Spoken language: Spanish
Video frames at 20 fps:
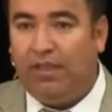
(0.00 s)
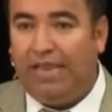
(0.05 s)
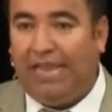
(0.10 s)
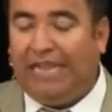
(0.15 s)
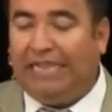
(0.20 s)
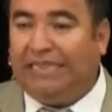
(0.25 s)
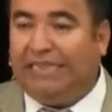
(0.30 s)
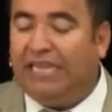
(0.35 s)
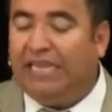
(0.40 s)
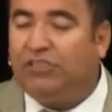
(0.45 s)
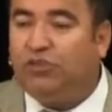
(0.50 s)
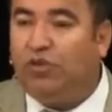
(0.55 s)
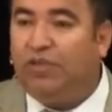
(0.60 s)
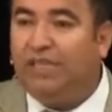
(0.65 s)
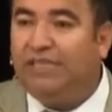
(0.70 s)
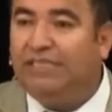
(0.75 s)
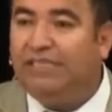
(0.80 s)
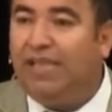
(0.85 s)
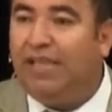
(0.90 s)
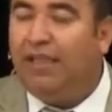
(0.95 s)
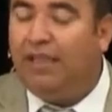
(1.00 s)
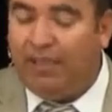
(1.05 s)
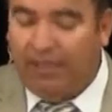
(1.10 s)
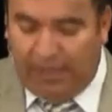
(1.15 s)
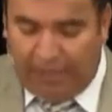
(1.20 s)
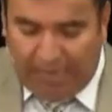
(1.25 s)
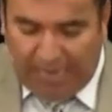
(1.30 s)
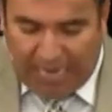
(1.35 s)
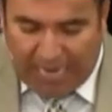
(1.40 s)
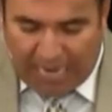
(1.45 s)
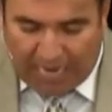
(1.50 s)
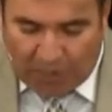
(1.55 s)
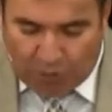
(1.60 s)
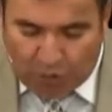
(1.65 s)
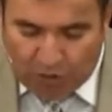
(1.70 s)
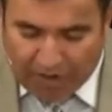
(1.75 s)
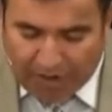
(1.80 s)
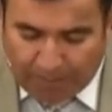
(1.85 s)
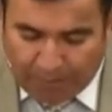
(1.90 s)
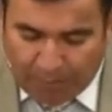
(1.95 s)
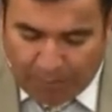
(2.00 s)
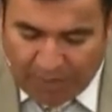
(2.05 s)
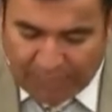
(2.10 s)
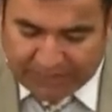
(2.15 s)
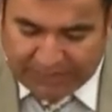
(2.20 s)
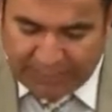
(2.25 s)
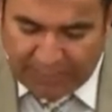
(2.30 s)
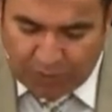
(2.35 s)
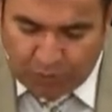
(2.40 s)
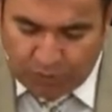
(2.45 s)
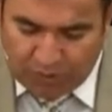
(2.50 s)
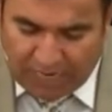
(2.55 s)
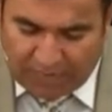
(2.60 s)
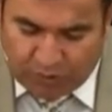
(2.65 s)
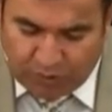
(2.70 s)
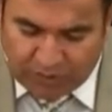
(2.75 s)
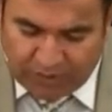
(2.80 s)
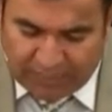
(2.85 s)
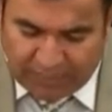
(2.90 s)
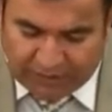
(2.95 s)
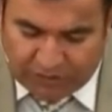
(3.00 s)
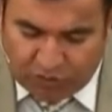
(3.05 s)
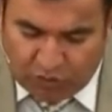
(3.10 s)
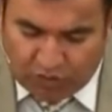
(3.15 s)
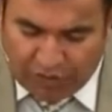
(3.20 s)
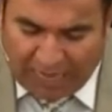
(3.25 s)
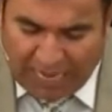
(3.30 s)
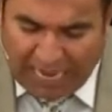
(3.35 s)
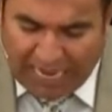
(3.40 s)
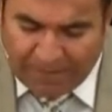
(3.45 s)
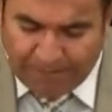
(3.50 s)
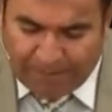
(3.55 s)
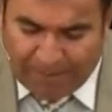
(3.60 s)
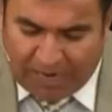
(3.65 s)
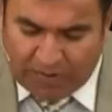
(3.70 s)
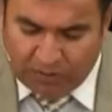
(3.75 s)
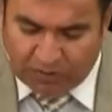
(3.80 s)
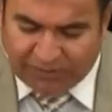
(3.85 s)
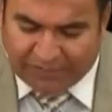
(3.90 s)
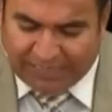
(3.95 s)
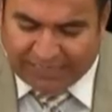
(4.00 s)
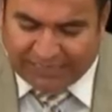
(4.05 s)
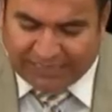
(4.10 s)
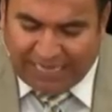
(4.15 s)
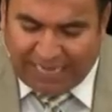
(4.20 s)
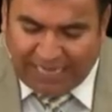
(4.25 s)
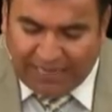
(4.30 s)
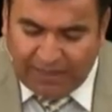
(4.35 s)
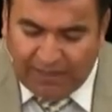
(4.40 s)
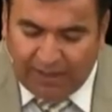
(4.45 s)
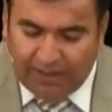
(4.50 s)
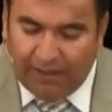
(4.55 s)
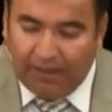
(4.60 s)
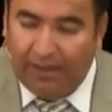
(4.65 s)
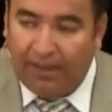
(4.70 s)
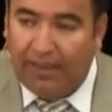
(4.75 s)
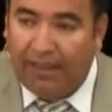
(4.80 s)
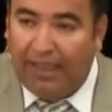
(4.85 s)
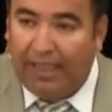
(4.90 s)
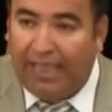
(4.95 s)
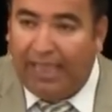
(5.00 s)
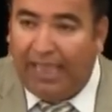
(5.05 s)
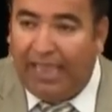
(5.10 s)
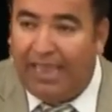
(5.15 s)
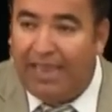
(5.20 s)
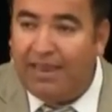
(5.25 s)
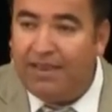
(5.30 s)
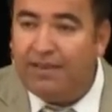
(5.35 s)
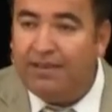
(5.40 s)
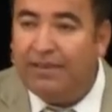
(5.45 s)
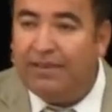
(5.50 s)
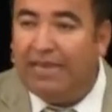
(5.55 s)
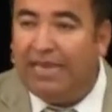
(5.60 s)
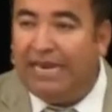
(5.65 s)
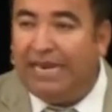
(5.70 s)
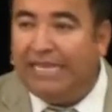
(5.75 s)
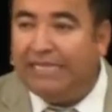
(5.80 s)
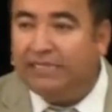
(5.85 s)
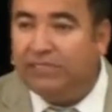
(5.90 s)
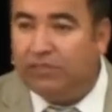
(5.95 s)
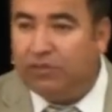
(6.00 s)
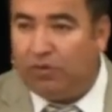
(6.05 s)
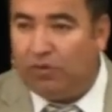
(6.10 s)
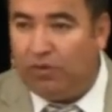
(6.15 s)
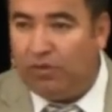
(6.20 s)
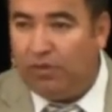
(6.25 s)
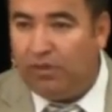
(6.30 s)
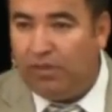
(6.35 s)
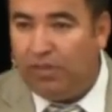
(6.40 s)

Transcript: El texto dice, ahora pues ninguna condenación hay para los que están en Cristo.